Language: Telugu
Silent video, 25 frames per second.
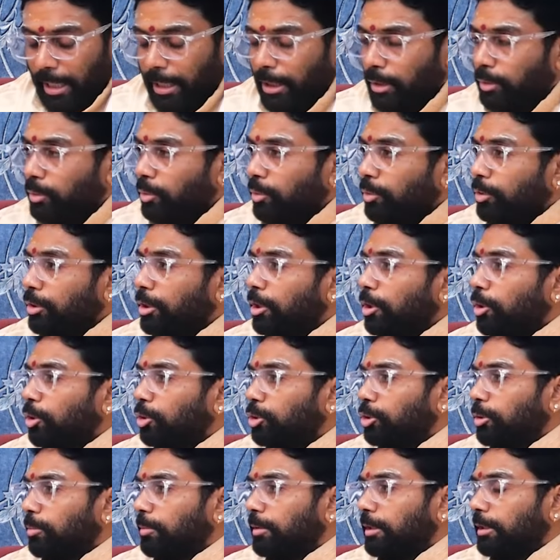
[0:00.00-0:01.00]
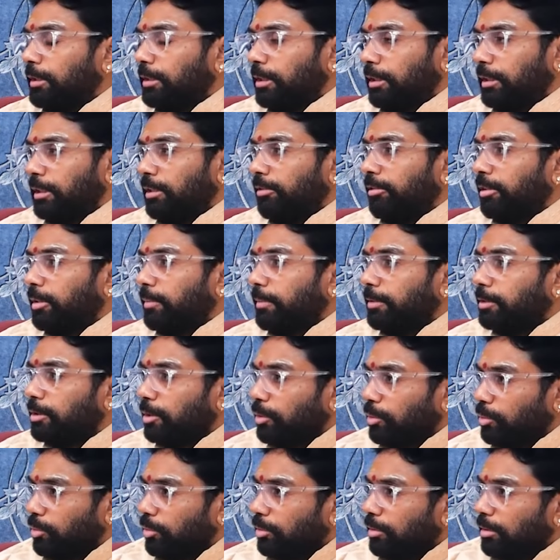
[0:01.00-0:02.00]
ఐదు ఏడు తొమ్మిది తేదీలు వీళ్ళకి మంచి
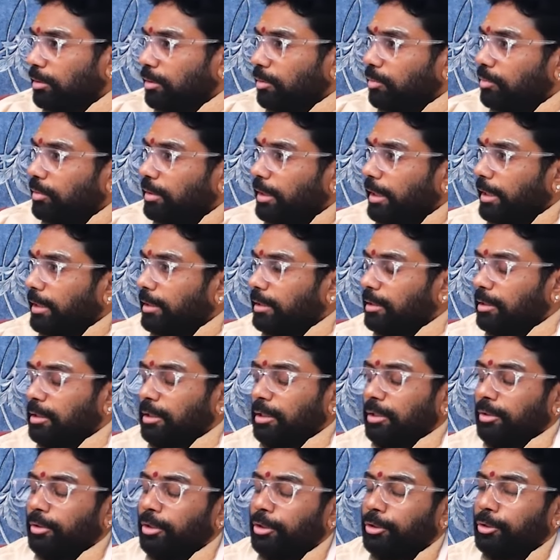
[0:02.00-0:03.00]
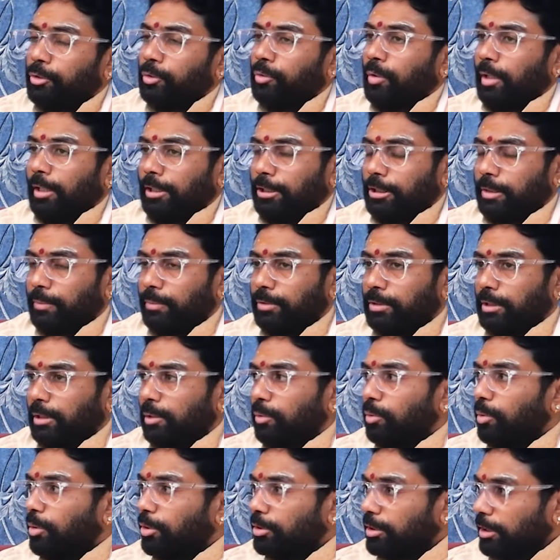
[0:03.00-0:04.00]
అనుకూలంగా ఉంటాయి నిత్యం అష్టమ
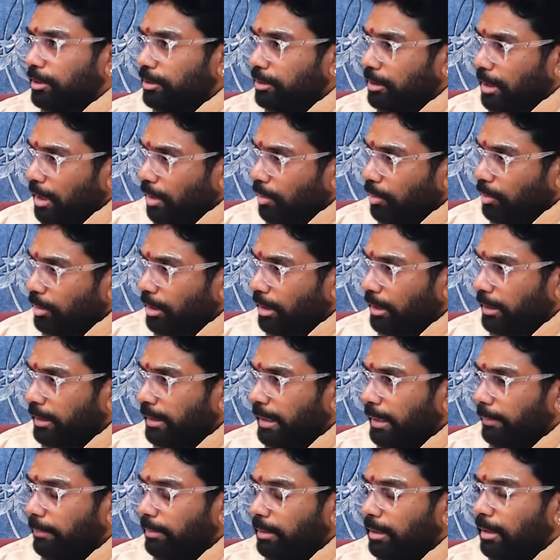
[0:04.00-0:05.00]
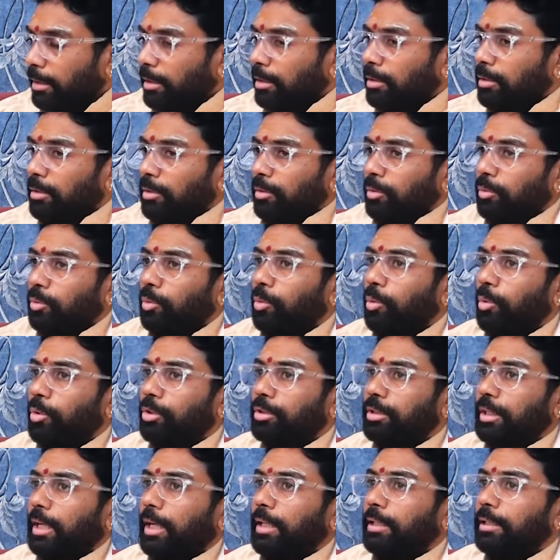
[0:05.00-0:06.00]
స్థలం గురు సంచారం ఉన్నది కాబట్టి గురు
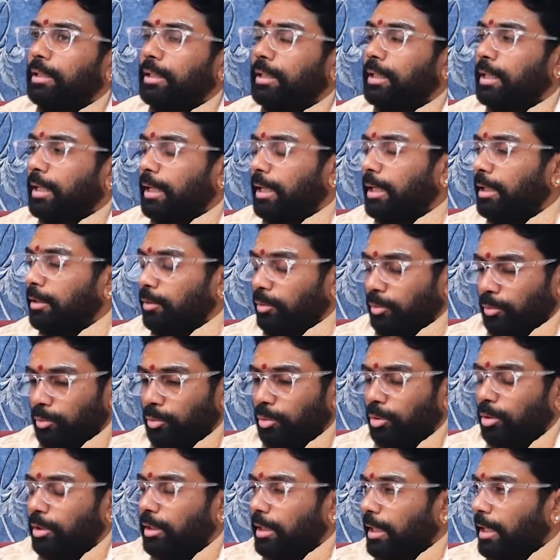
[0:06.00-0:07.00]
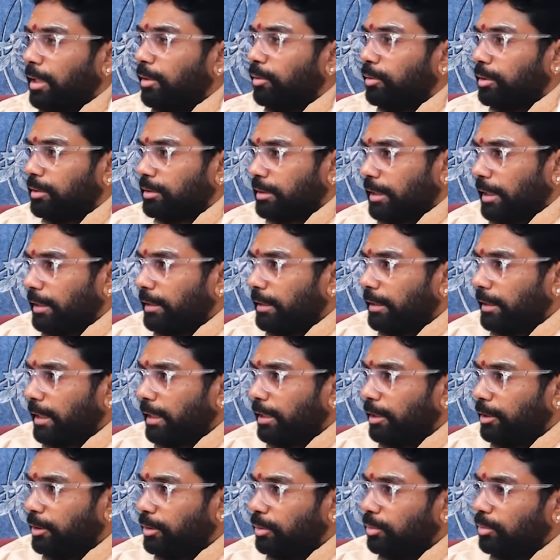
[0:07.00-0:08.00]
శాంతి గ్రహ గురుగ్రహం యొక్క
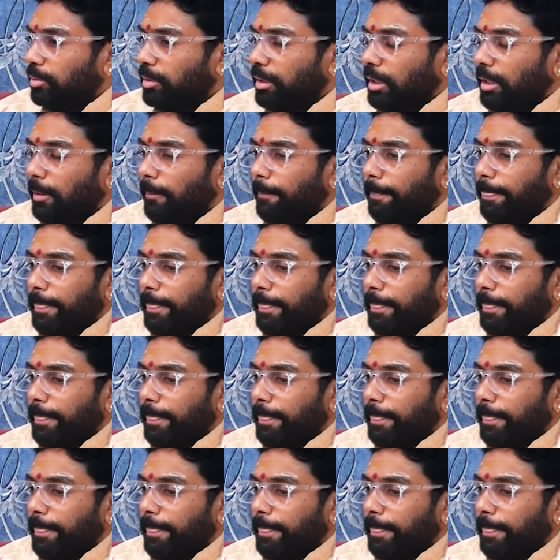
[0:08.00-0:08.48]
శాంతికే నిత్యం కూడా